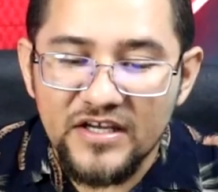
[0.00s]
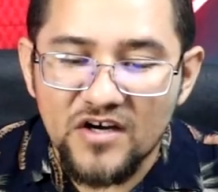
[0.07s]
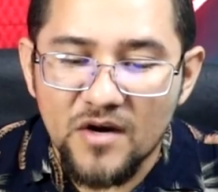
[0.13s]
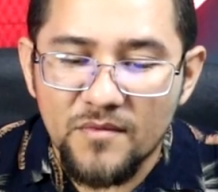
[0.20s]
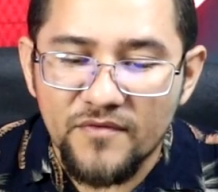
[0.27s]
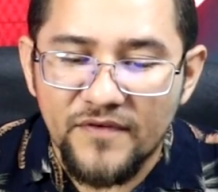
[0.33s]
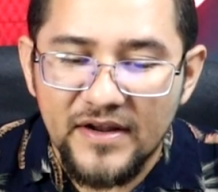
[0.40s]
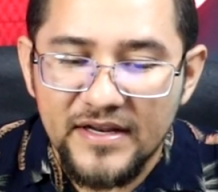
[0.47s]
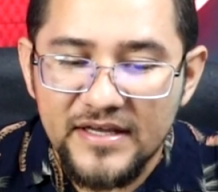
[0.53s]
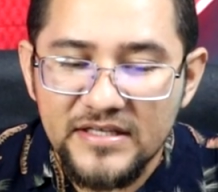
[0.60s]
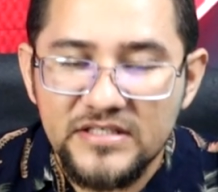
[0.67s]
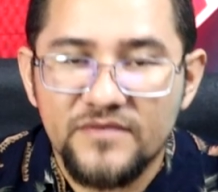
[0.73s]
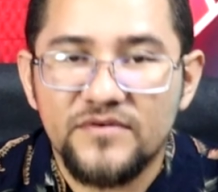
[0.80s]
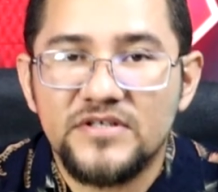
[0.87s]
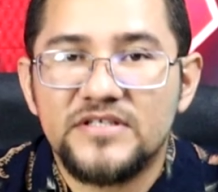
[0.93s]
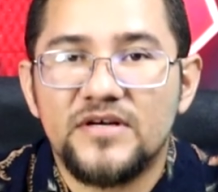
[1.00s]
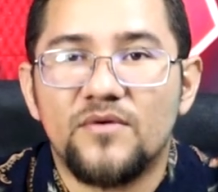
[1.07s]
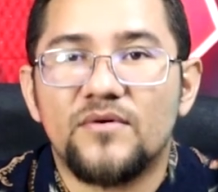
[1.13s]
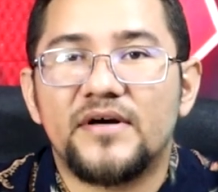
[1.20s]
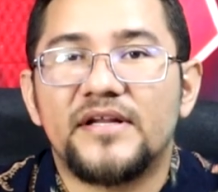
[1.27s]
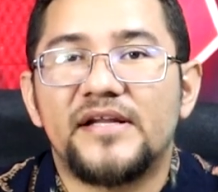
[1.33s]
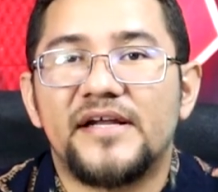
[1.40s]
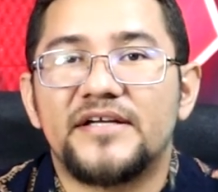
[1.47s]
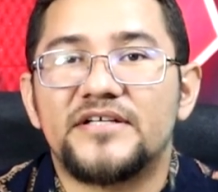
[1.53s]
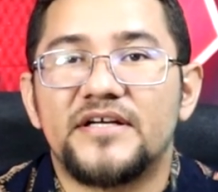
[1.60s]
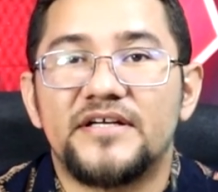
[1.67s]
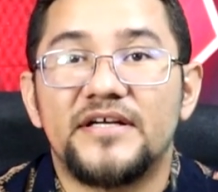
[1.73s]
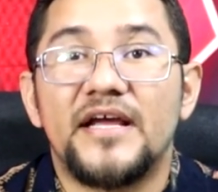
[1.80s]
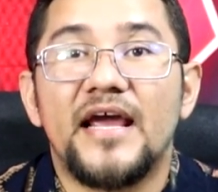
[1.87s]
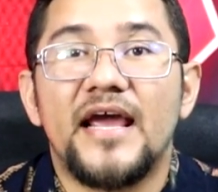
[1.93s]
E como falei, se você é um cliente
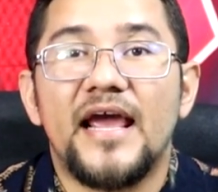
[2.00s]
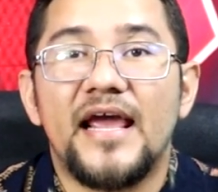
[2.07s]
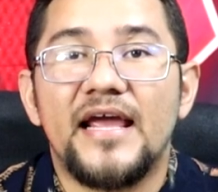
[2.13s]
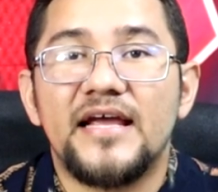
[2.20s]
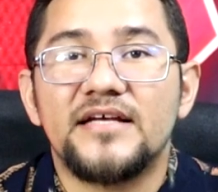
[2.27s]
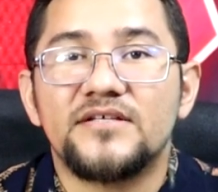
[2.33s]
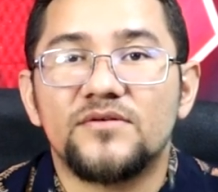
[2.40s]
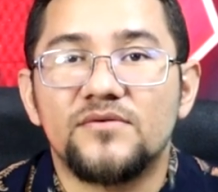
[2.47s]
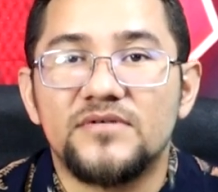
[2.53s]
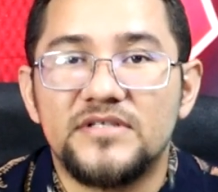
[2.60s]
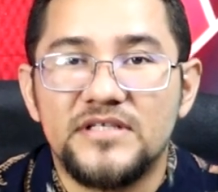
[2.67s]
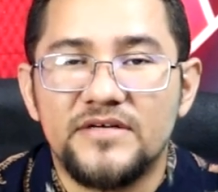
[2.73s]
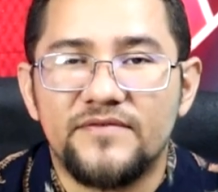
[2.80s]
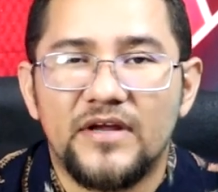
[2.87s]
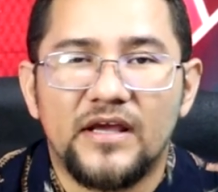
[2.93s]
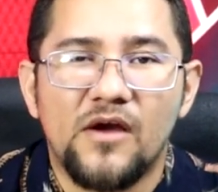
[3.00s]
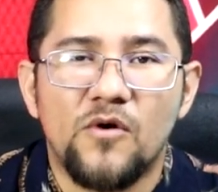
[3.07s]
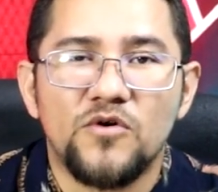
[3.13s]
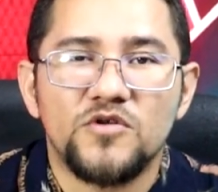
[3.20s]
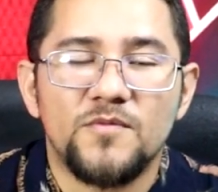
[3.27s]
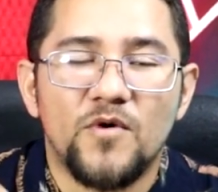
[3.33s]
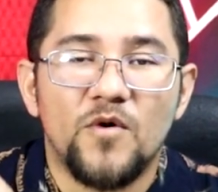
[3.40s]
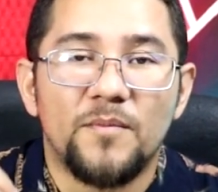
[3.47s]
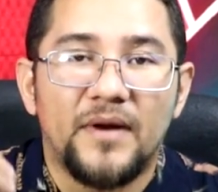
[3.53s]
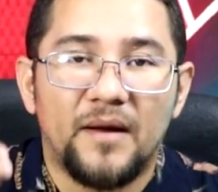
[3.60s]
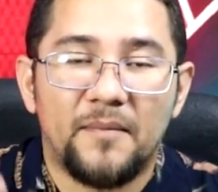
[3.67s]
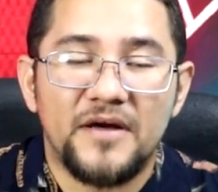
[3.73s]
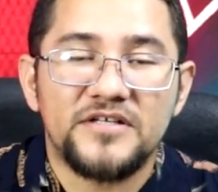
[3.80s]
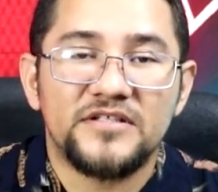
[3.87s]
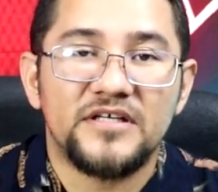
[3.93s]
aí exclusivo, né, que costuma
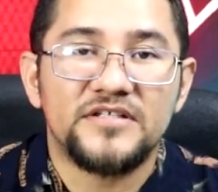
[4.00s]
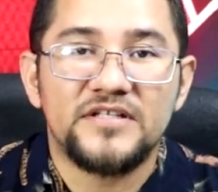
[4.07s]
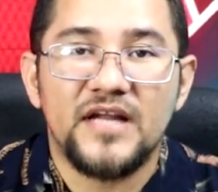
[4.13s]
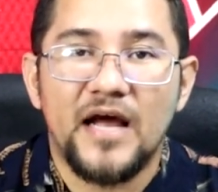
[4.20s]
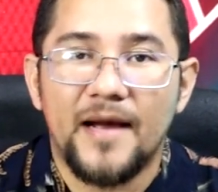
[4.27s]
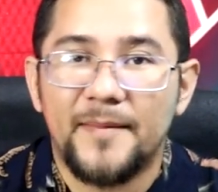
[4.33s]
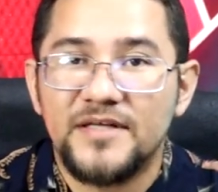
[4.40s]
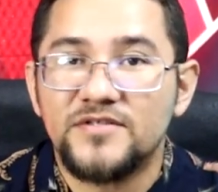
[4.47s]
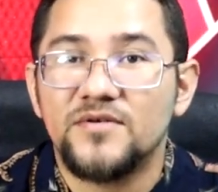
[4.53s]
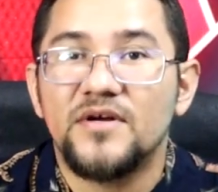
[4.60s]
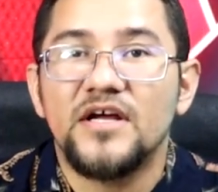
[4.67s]
comprar bastante na Amazon,